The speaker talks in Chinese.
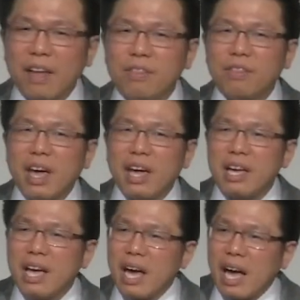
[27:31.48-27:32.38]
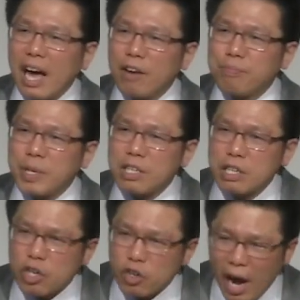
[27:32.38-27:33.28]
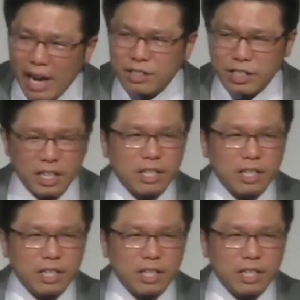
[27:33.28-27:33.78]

这些呢都是他的恩惠，